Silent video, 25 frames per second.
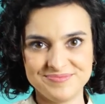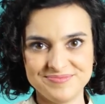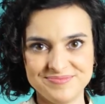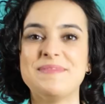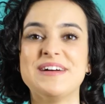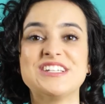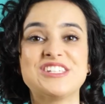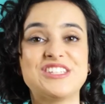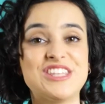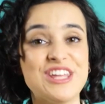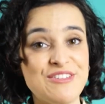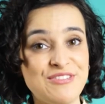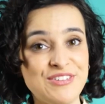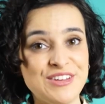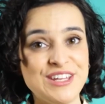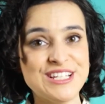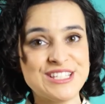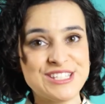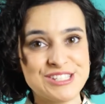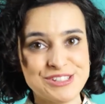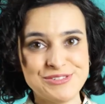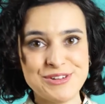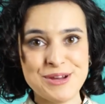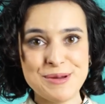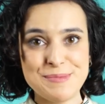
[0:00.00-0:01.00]
Mas
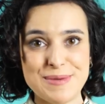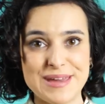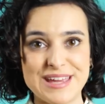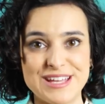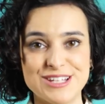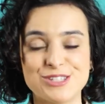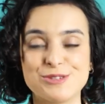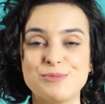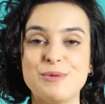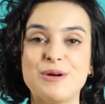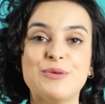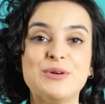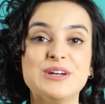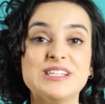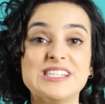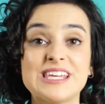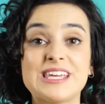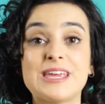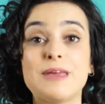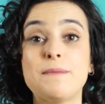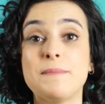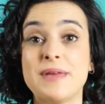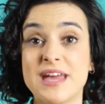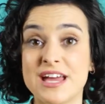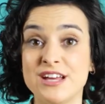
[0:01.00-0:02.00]
definitivamente, uma coisa
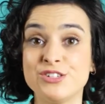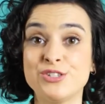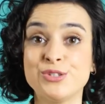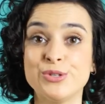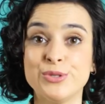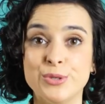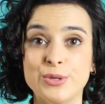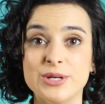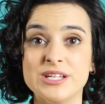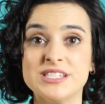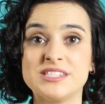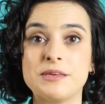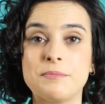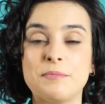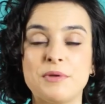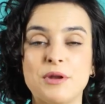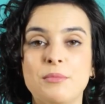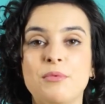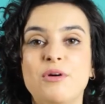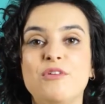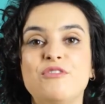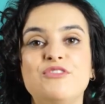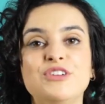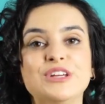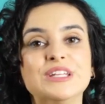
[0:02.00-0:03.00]
que me ajudou a ser
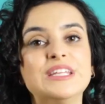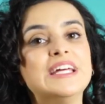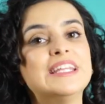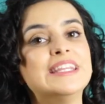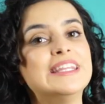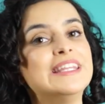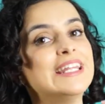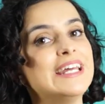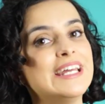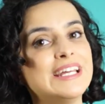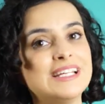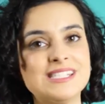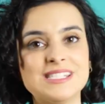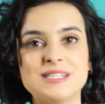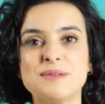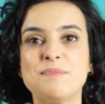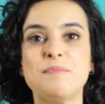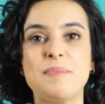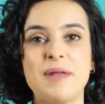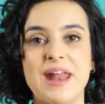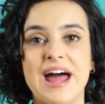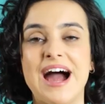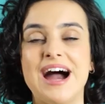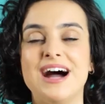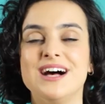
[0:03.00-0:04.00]
promovida nesse
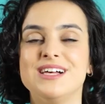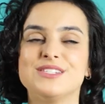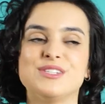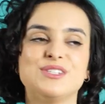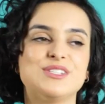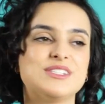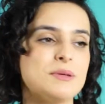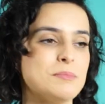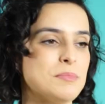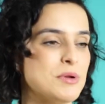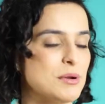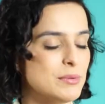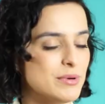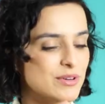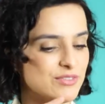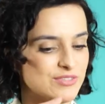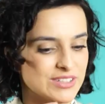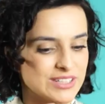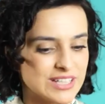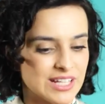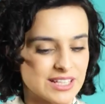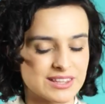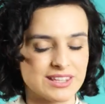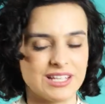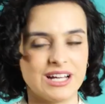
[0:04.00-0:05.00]
prazo, ser
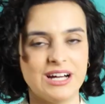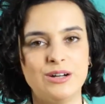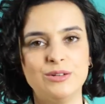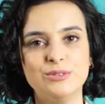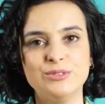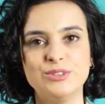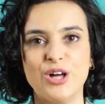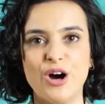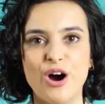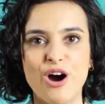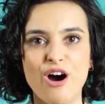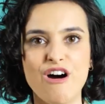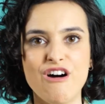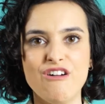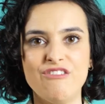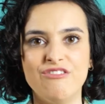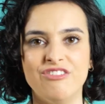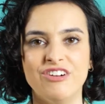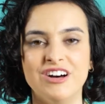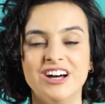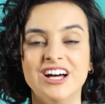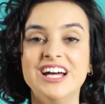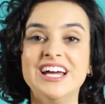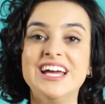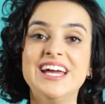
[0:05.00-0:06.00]
promovida tão
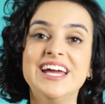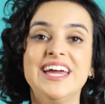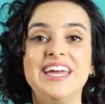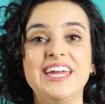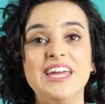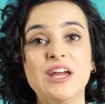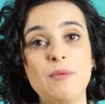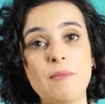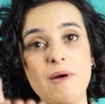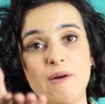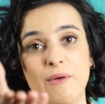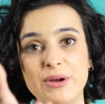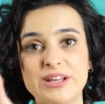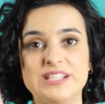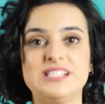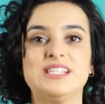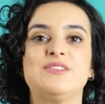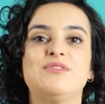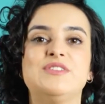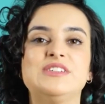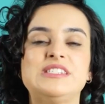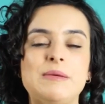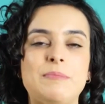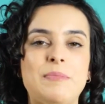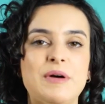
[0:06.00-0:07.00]
nova, e é uma coisa
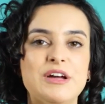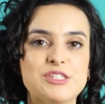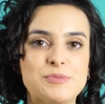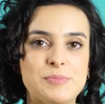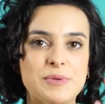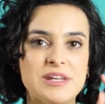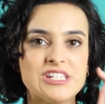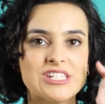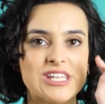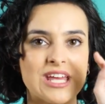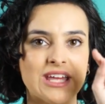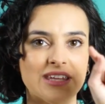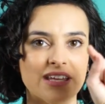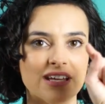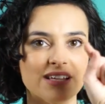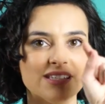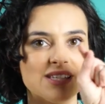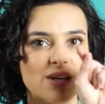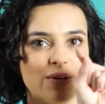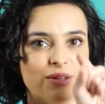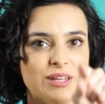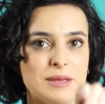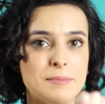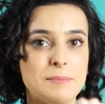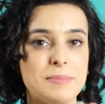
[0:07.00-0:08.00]
que você pode prestar
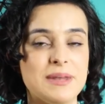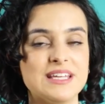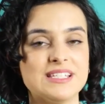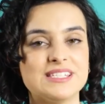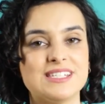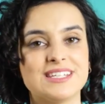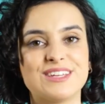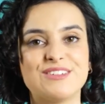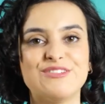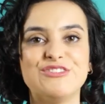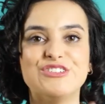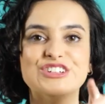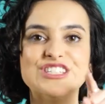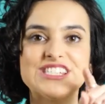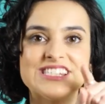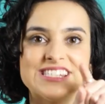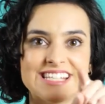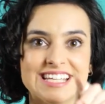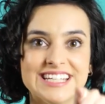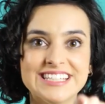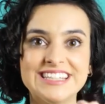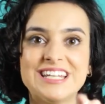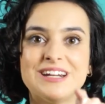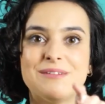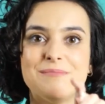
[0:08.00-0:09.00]
atenção na empresa que
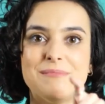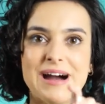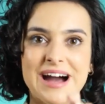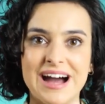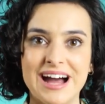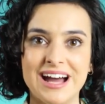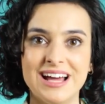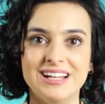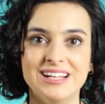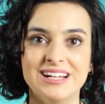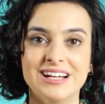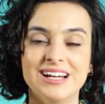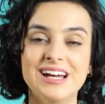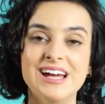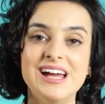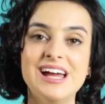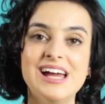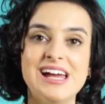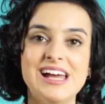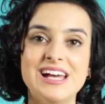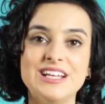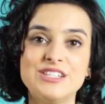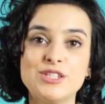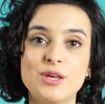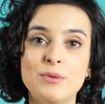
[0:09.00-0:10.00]
você trabalha,
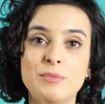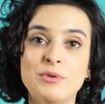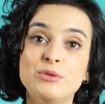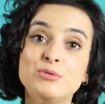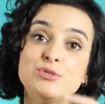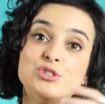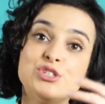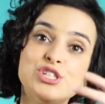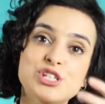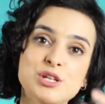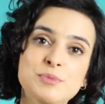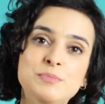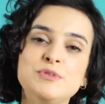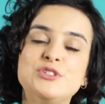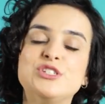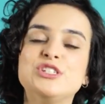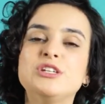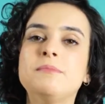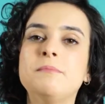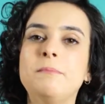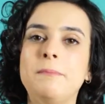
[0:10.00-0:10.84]
é sobre o tipo de